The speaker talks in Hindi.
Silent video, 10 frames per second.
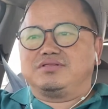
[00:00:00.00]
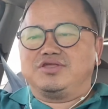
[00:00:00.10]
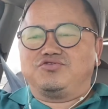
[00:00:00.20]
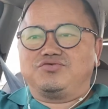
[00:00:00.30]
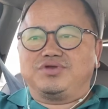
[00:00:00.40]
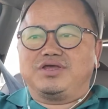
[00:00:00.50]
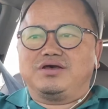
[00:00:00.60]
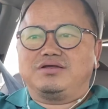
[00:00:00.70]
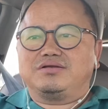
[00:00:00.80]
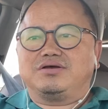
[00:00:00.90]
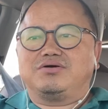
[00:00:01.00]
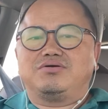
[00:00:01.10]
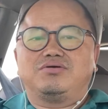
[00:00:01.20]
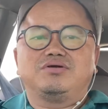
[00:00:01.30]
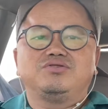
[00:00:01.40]
तिनसुकिया
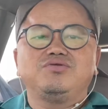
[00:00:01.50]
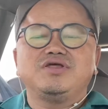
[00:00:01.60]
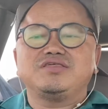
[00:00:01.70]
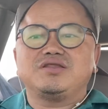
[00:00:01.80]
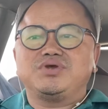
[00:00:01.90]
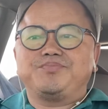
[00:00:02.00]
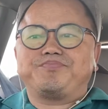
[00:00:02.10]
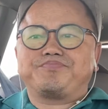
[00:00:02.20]
और दुलियाजान में